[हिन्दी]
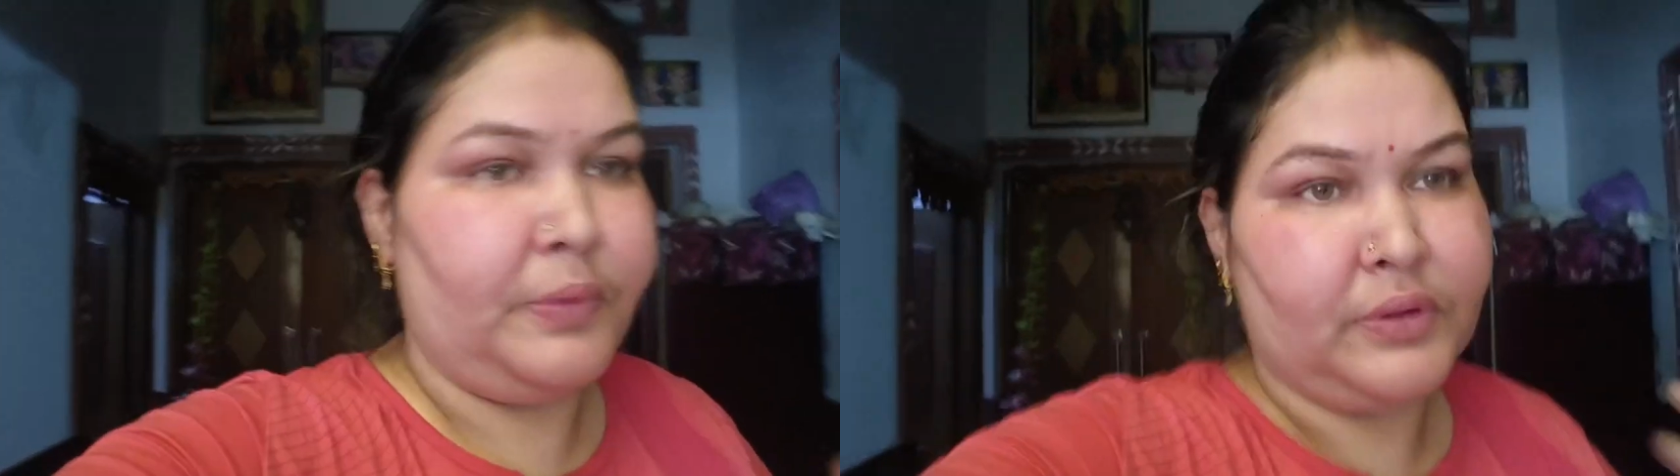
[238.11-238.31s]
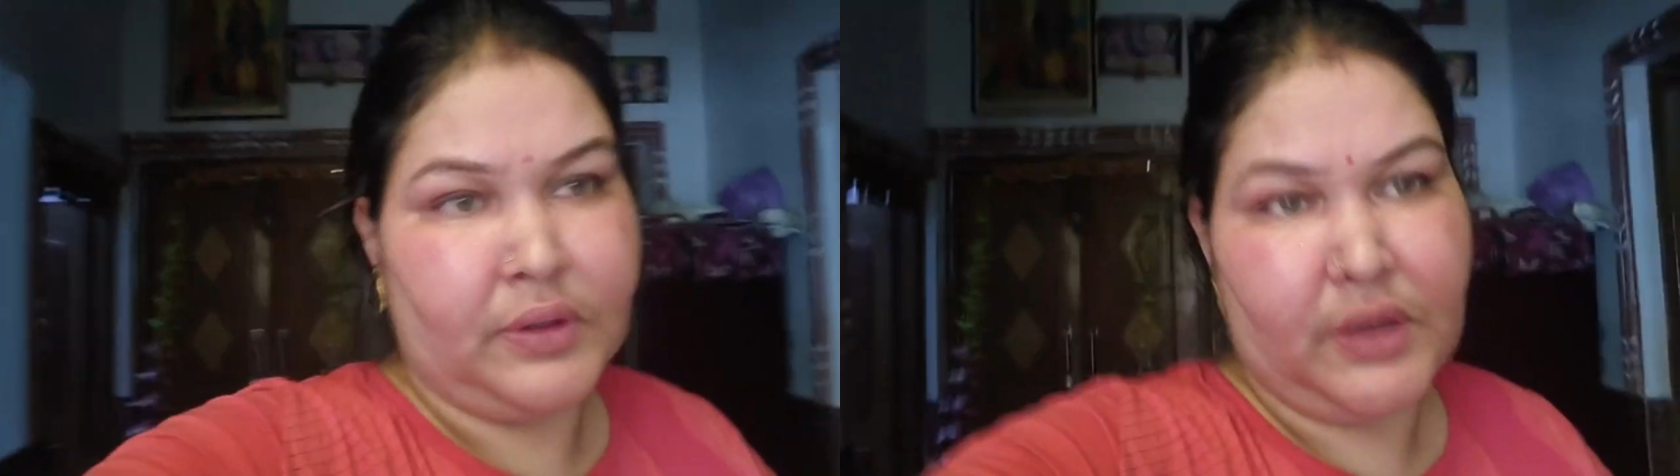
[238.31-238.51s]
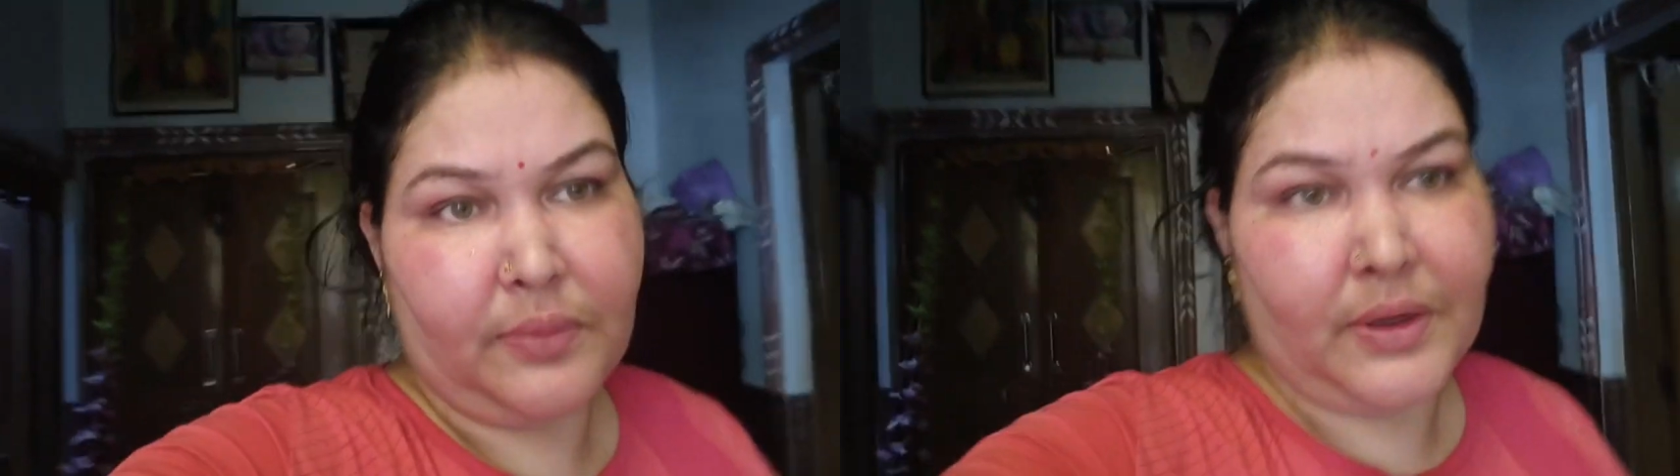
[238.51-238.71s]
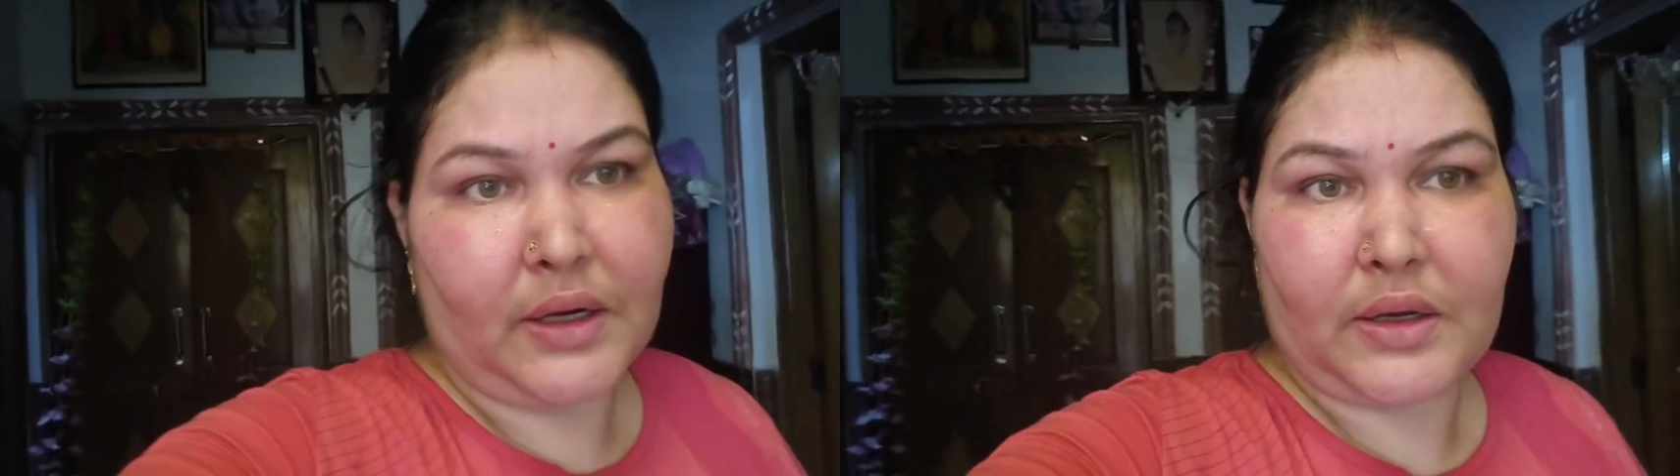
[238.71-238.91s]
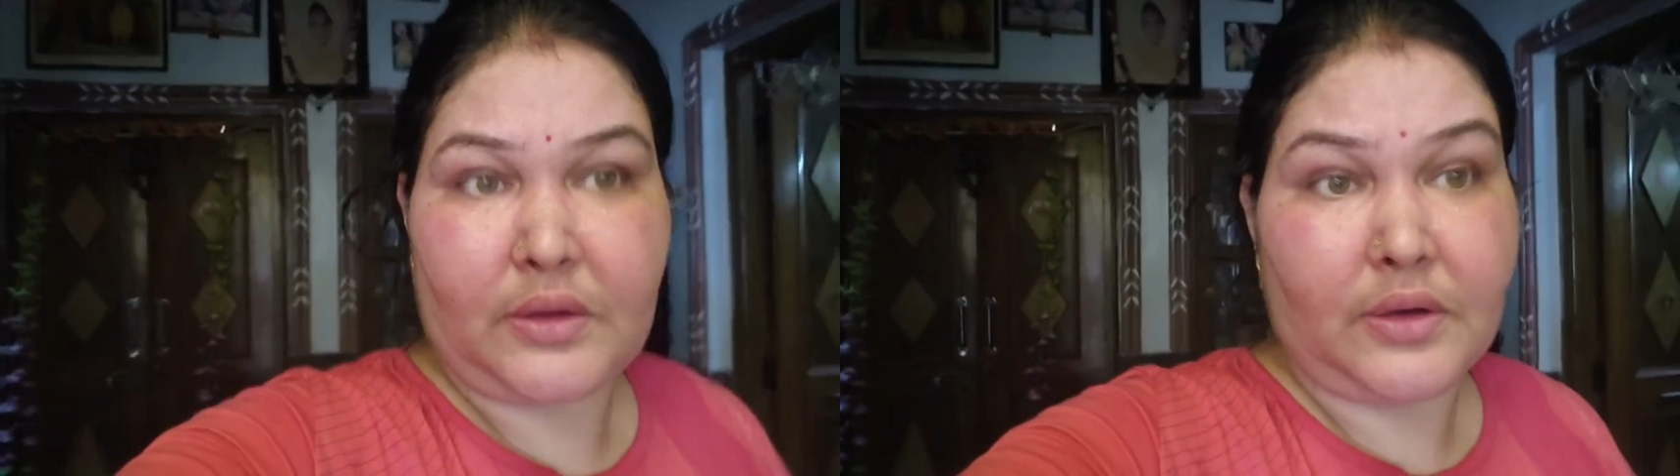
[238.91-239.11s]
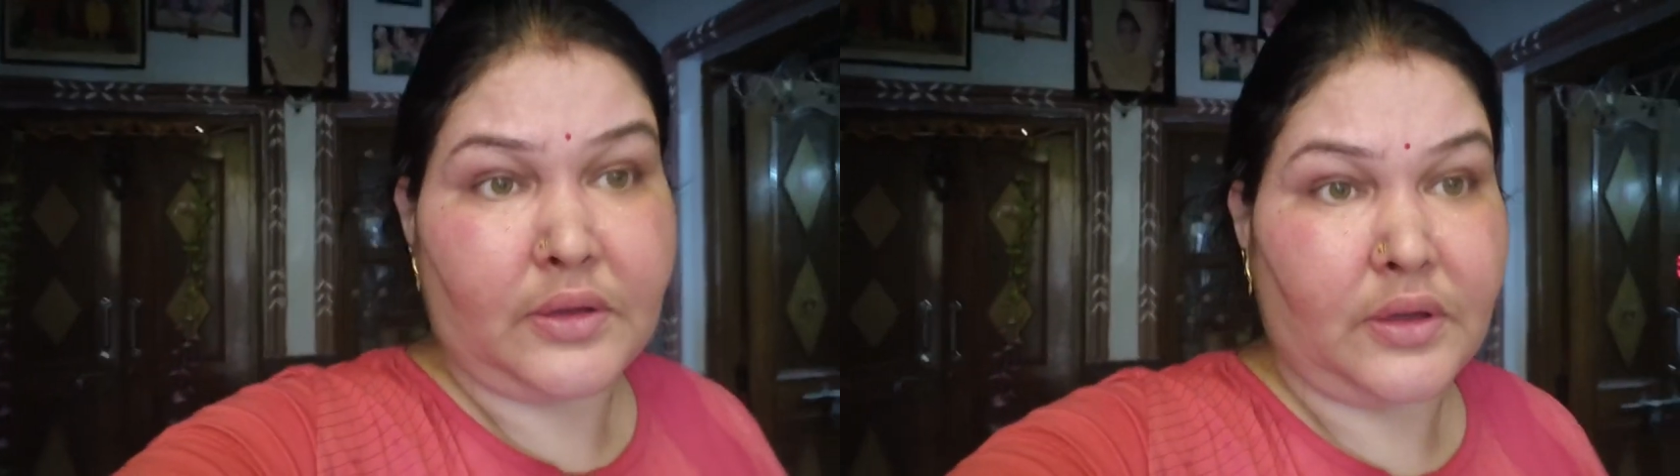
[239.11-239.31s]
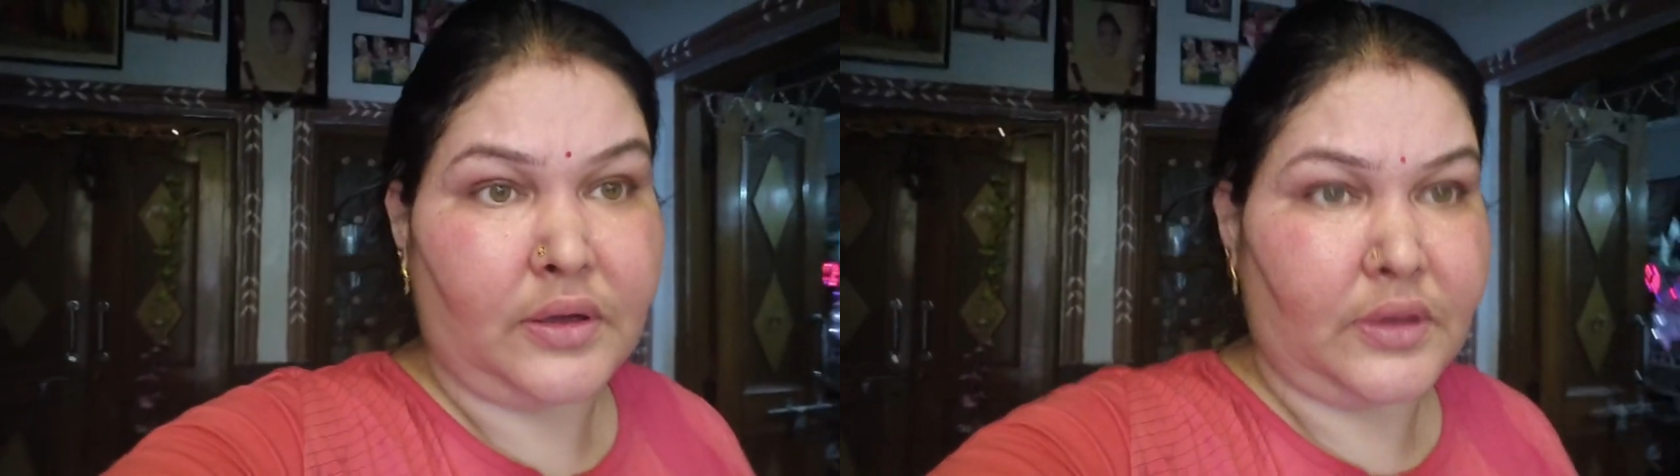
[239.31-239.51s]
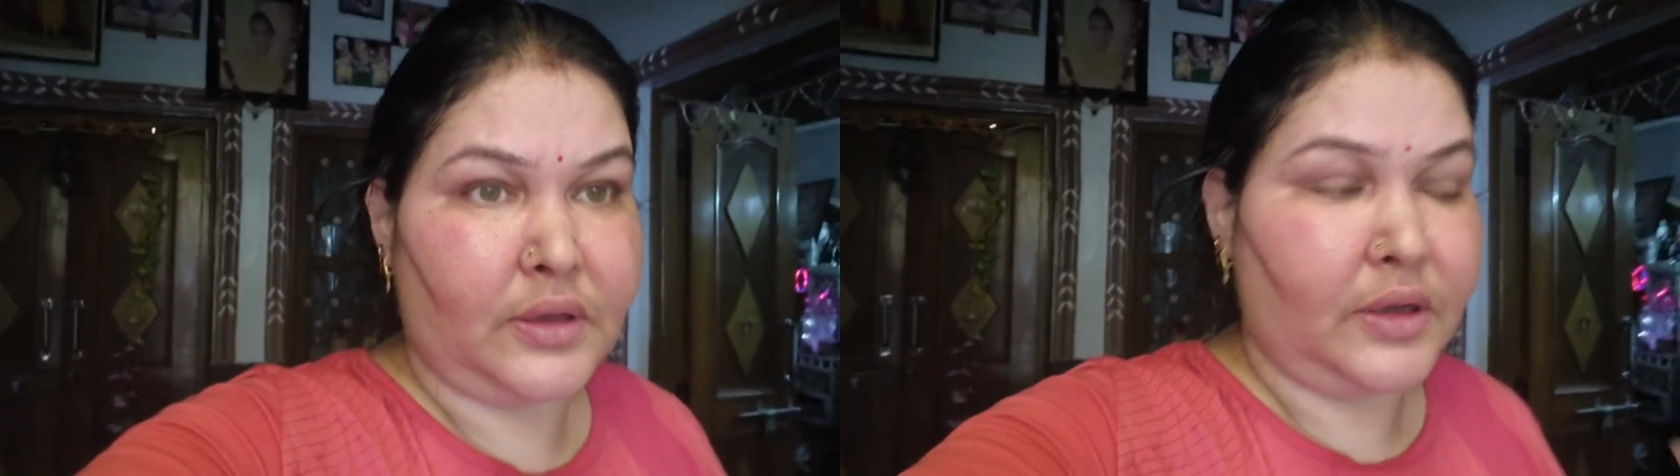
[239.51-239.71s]
पसीने भी आ गए इतने
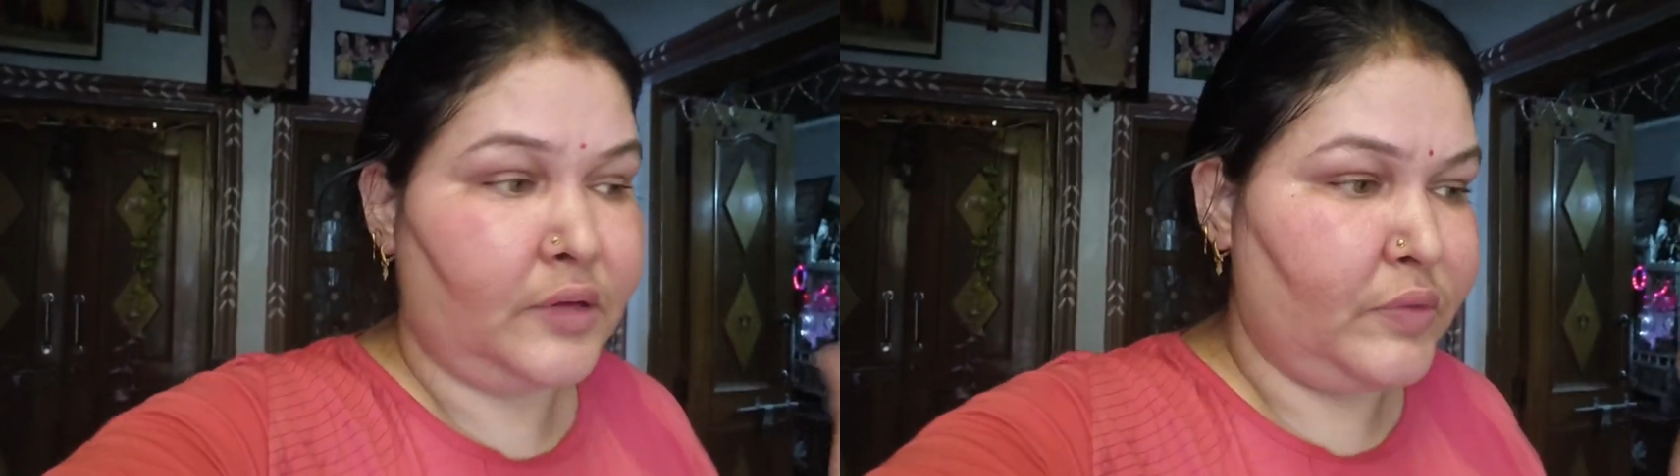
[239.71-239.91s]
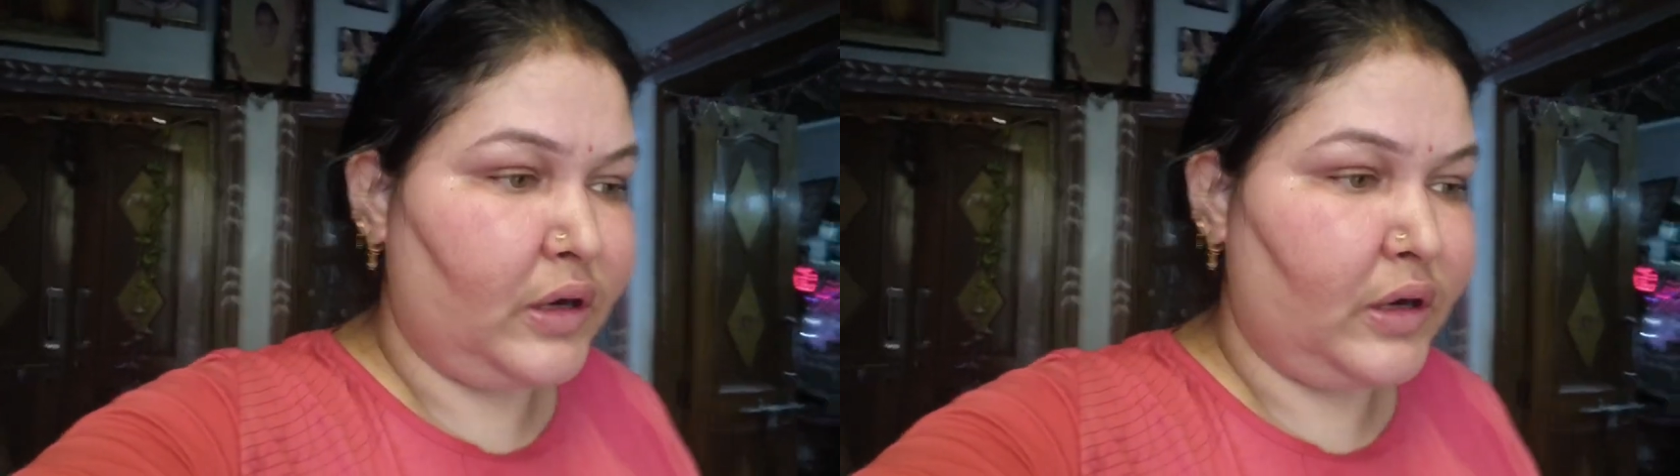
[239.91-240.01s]
सारे कि गर्मी